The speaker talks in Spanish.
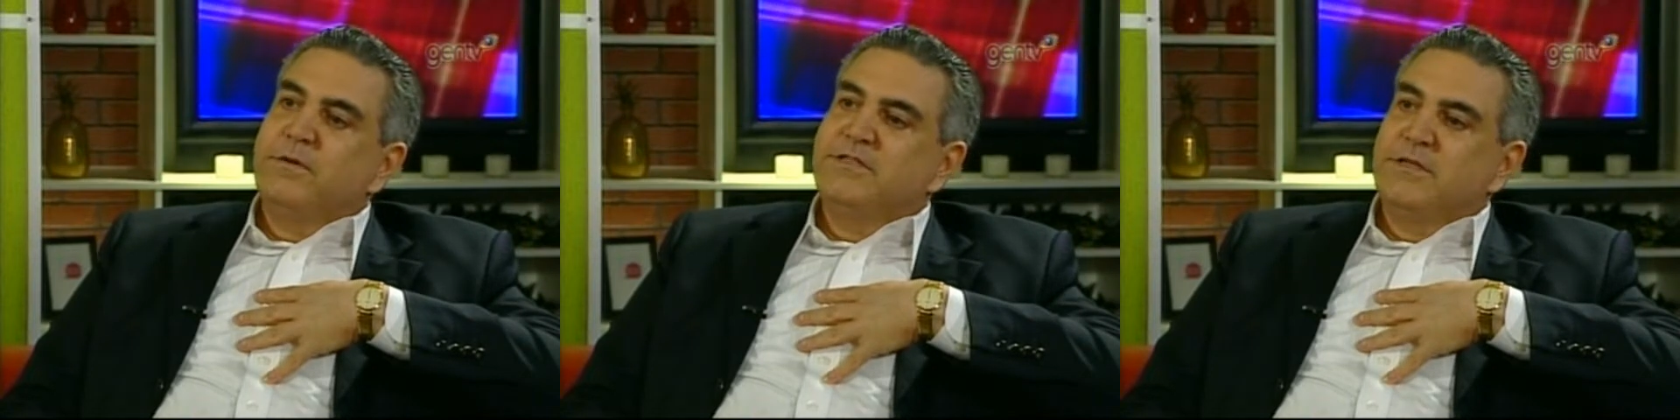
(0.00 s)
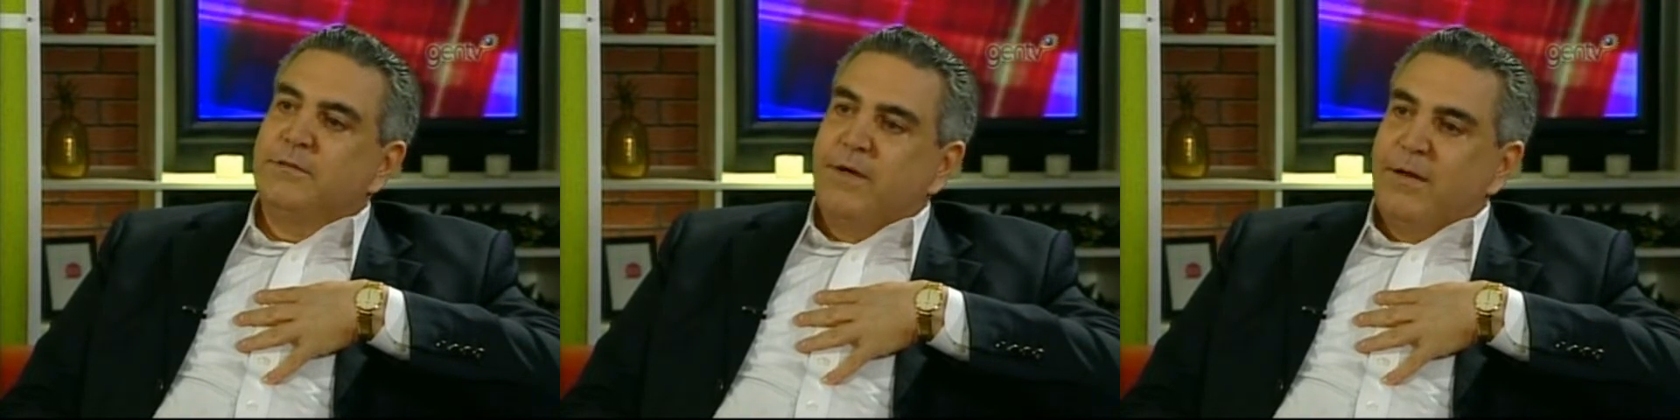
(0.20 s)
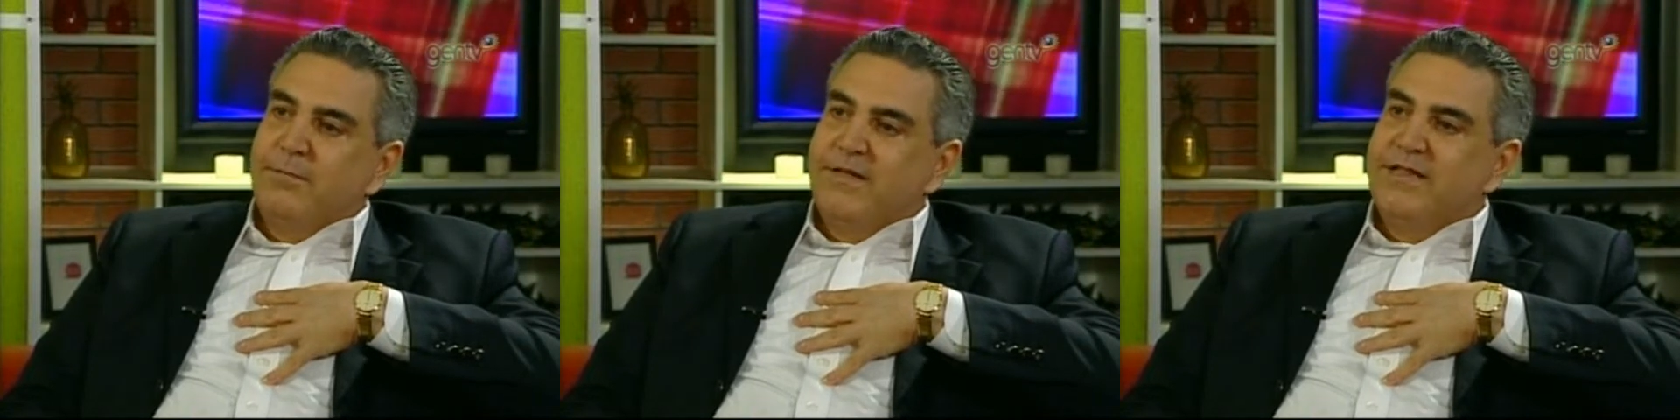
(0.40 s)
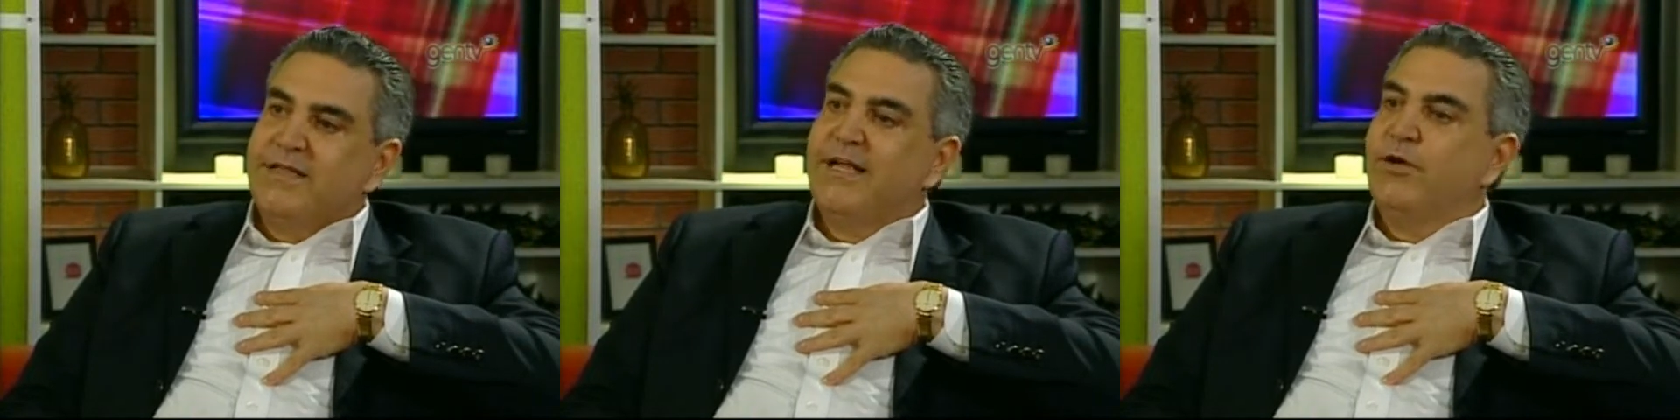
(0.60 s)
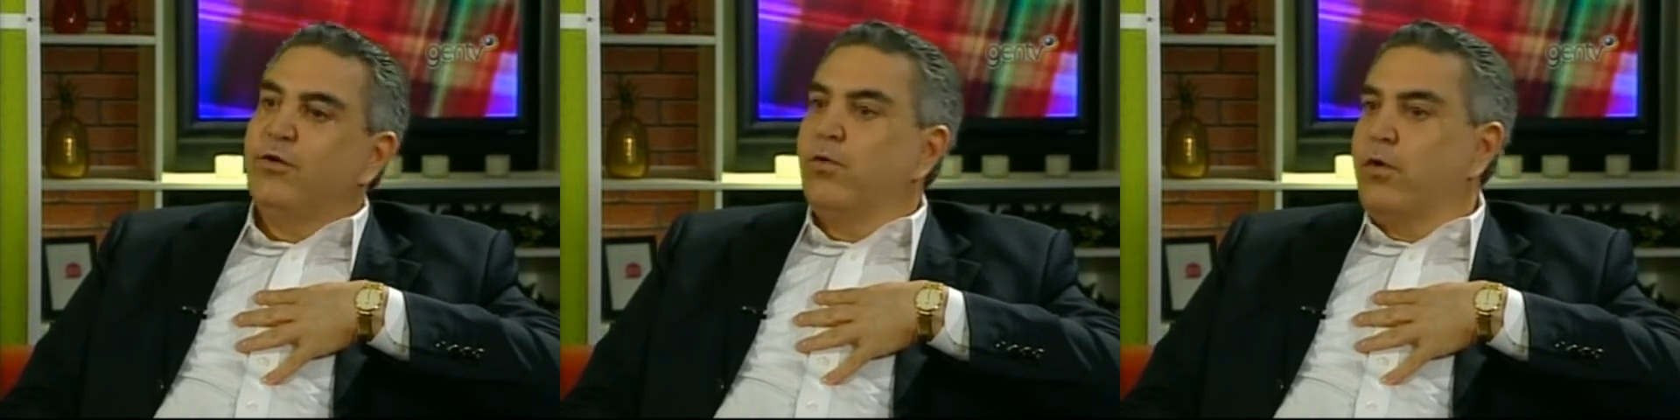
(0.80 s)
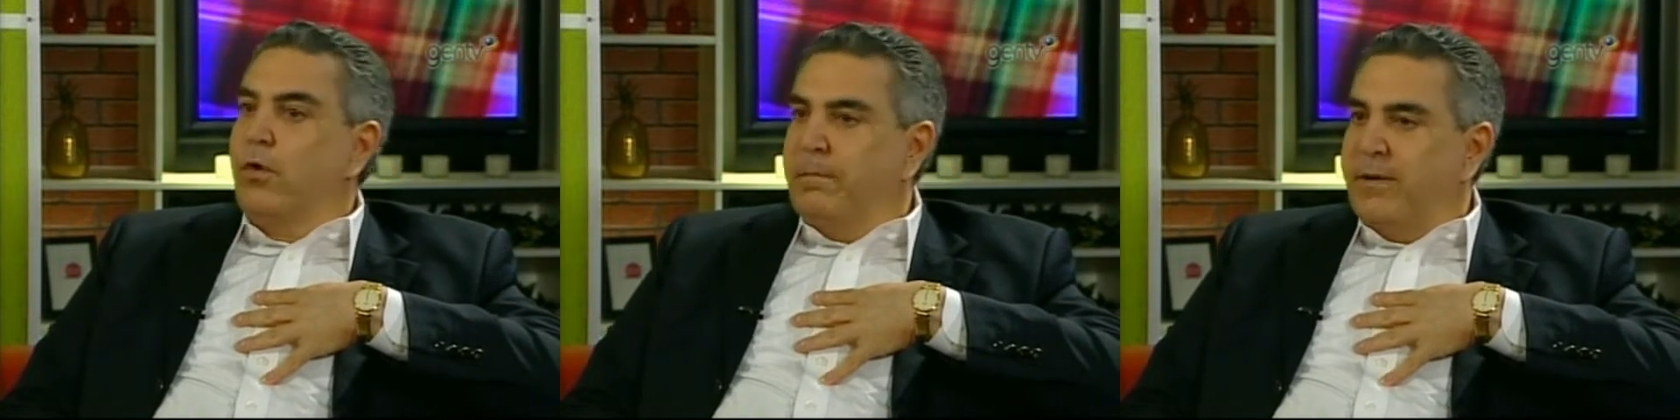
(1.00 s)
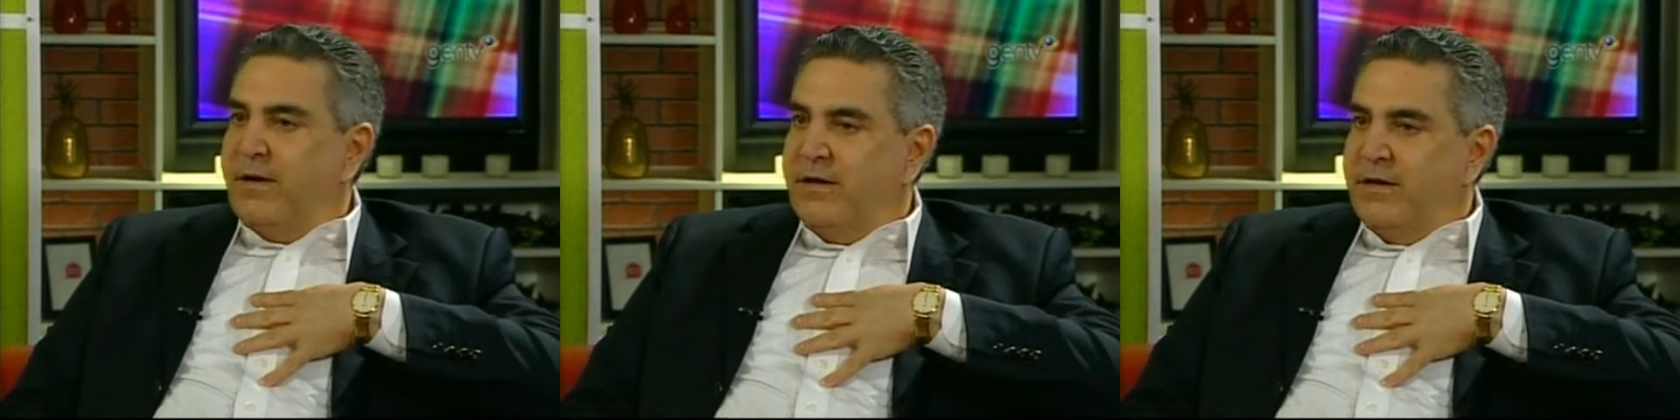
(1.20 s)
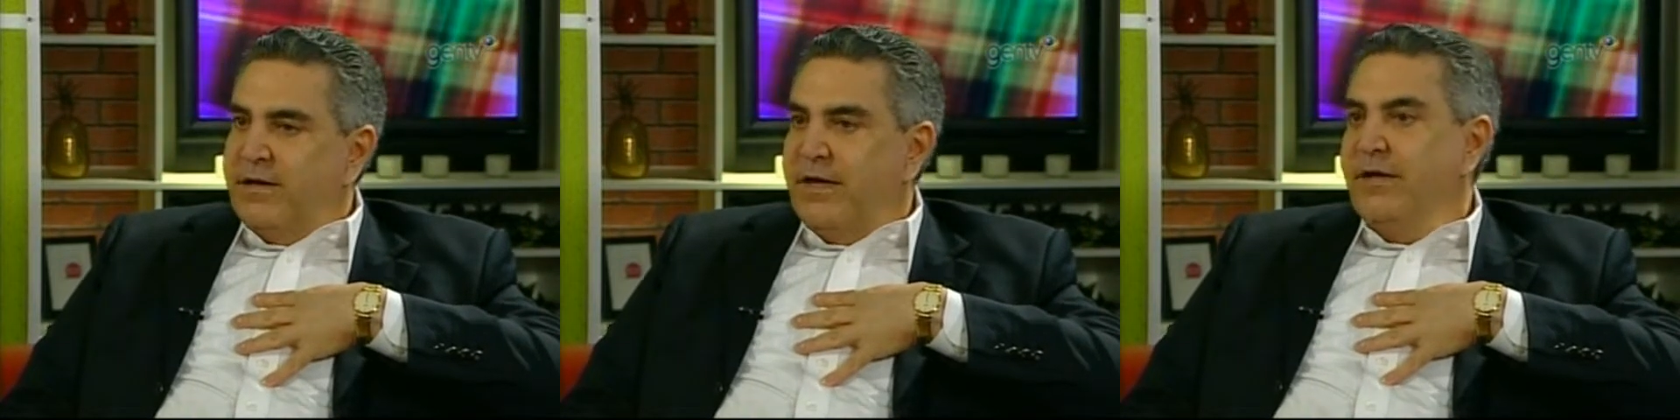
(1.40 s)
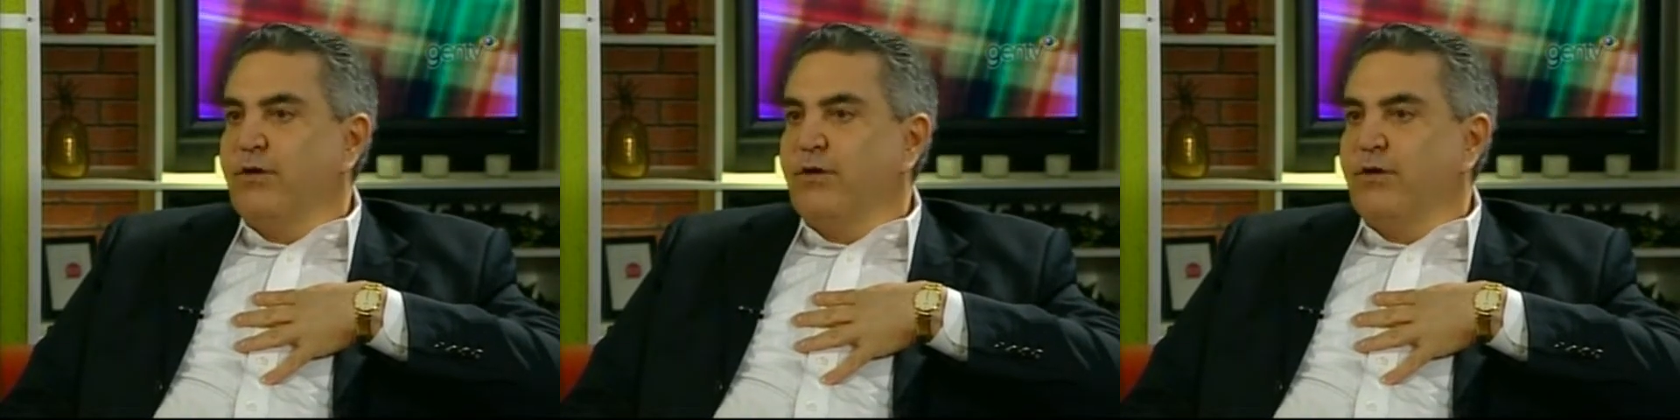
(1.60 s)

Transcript: principalmente en Europa,